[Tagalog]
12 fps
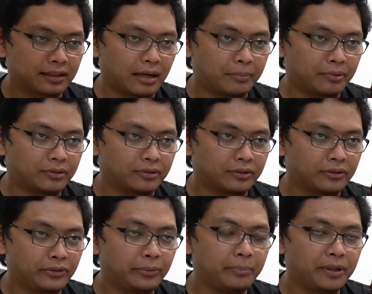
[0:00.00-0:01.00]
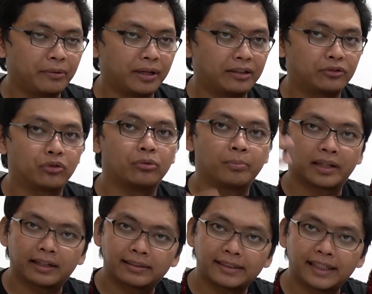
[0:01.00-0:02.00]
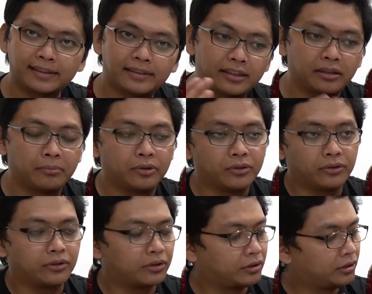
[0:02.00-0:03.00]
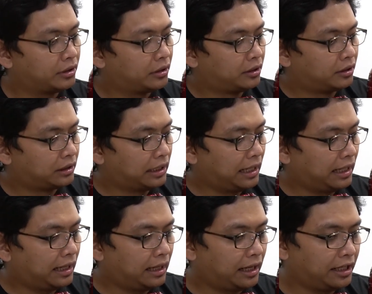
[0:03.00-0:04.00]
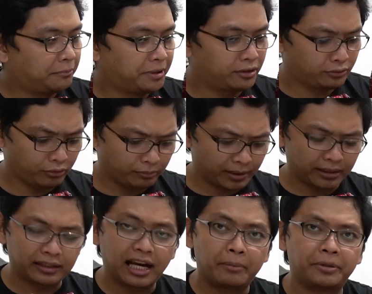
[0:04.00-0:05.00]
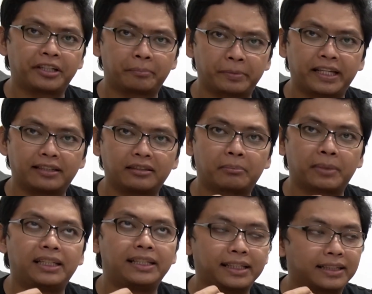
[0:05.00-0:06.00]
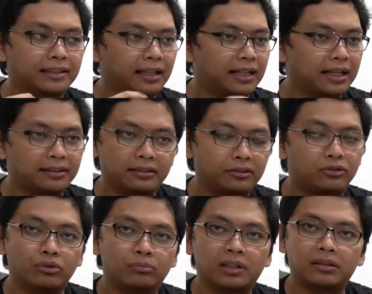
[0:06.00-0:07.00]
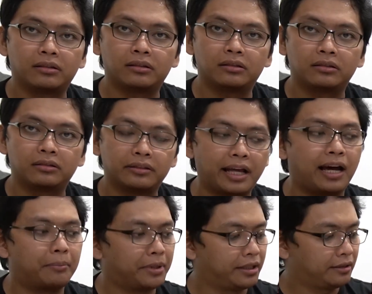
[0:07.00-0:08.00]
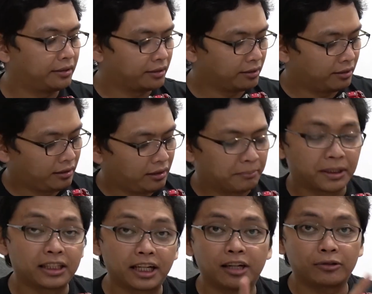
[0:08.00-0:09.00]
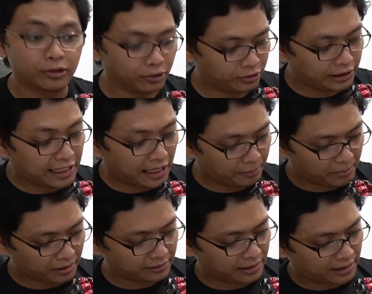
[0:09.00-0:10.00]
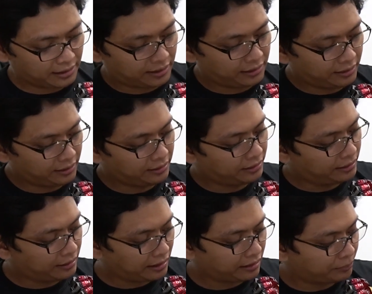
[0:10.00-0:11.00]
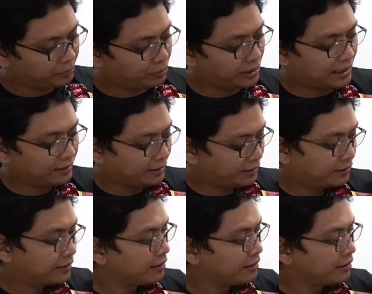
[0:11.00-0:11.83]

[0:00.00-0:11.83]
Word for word: Tapos, yung B1 sobrang sensitive nun. I mean, sobrang dami niyang piyesang maliliit talaga. As in, sobrang dami. Pag nagkaroon ako ng i-unbox natin, i-review natin.